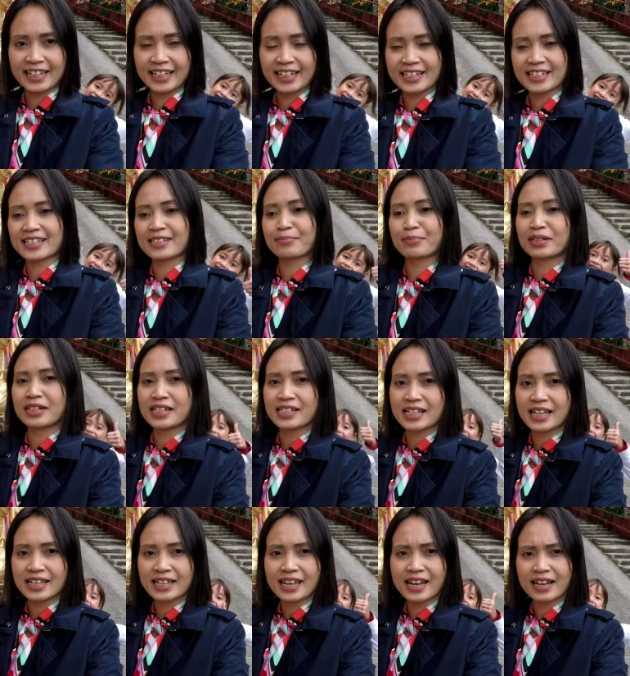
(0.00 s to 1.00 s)
Ini sebenarnya
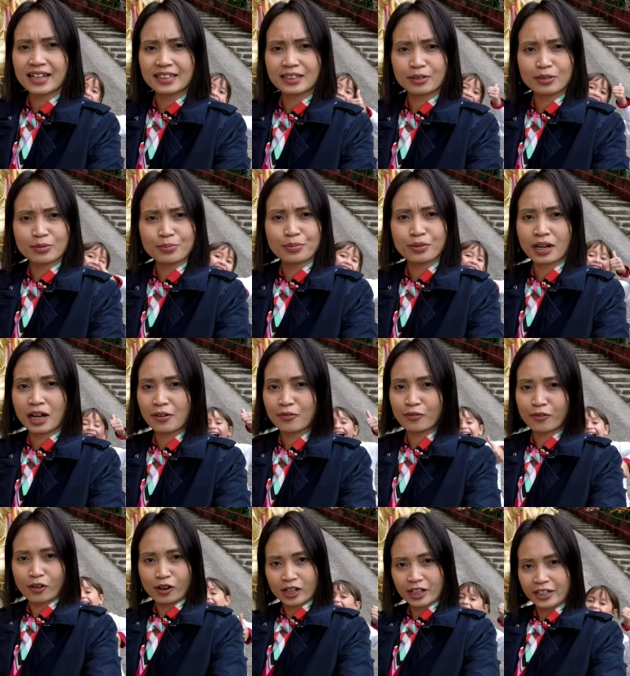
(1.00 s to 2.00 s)
saya itu bukan
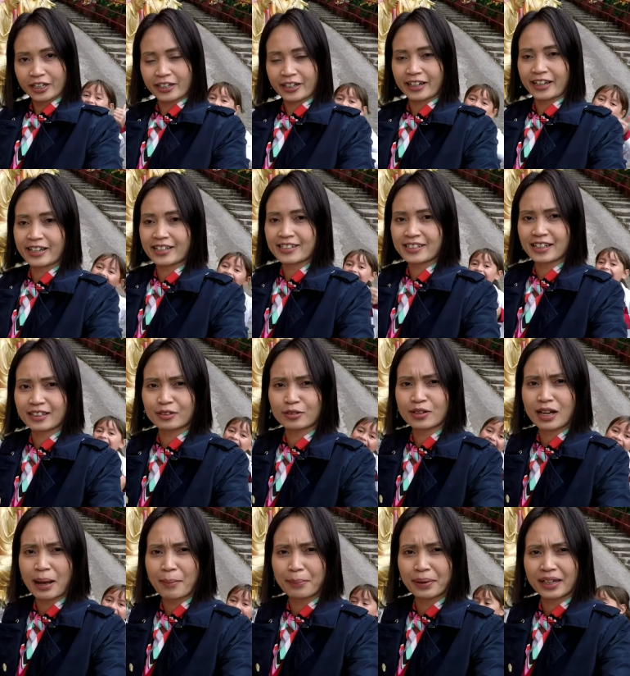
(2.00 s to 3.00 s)
vlogger ya, saya itu
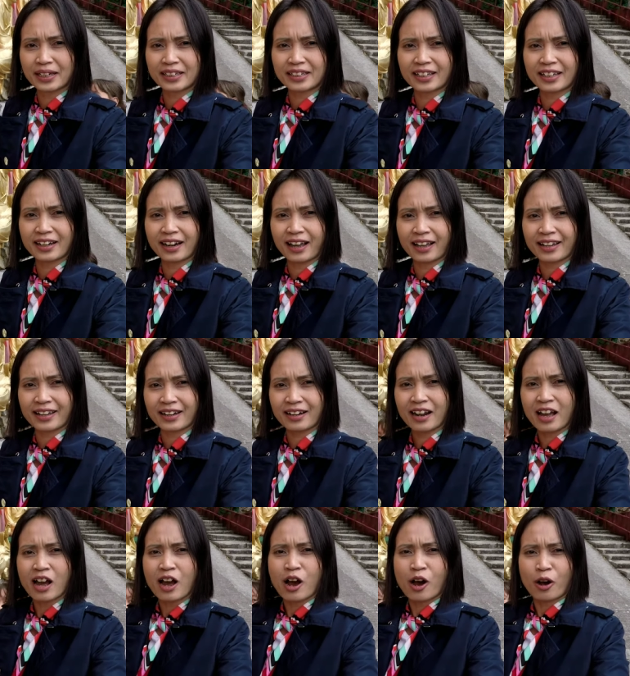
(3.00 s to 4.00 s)
nggak pede lagian
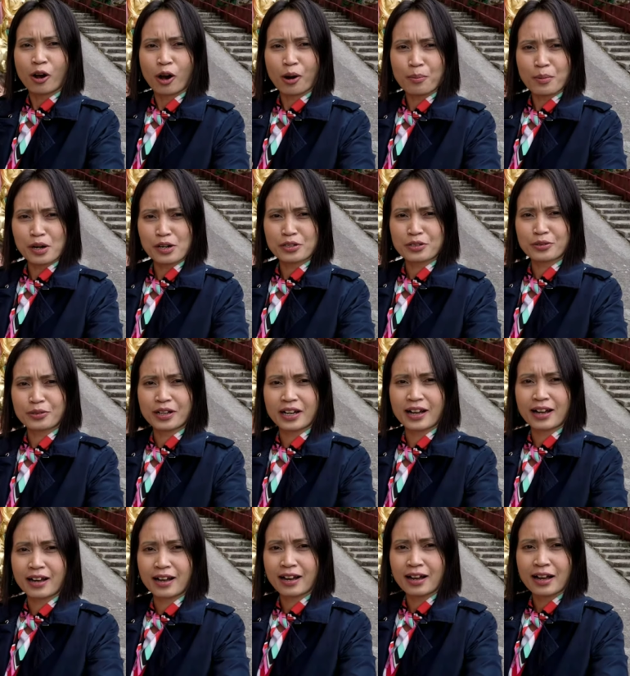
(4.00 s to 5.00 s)
ngomong
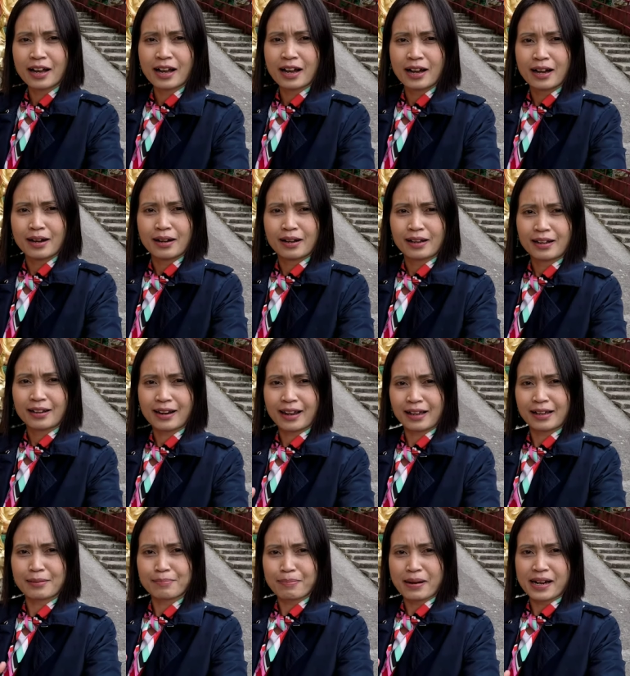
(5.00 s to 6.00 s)
juga
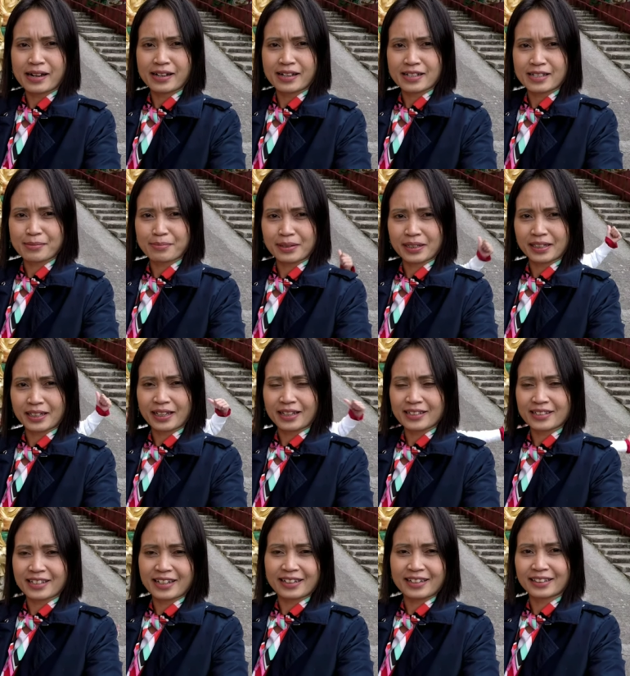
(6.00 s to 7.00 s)
gelagapan ya seperti
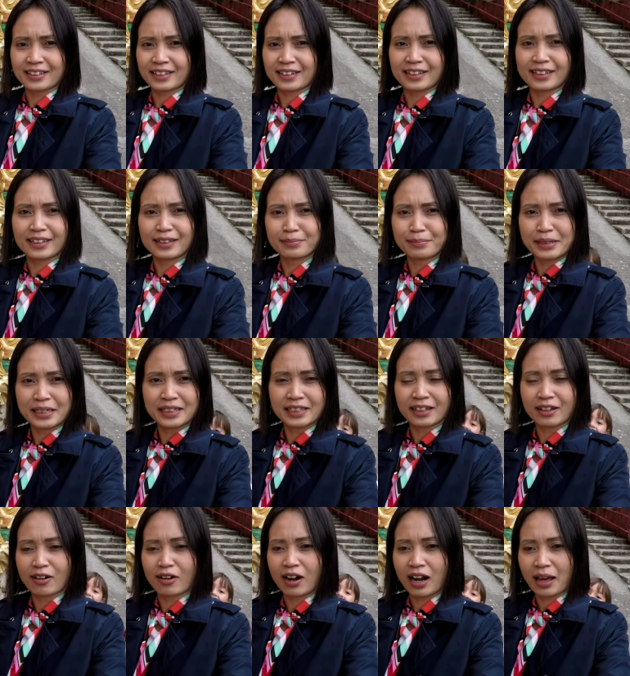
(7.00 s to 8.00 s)
saya ditenggelamin di
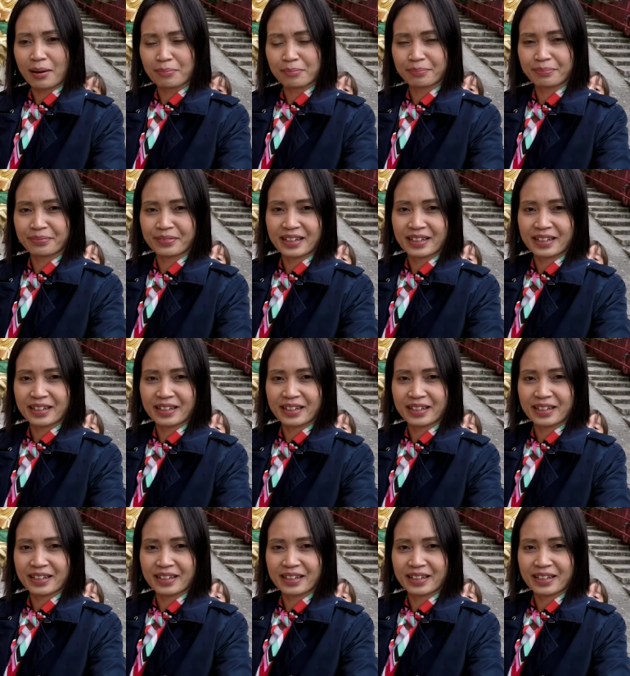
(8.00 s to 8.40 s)
kolam.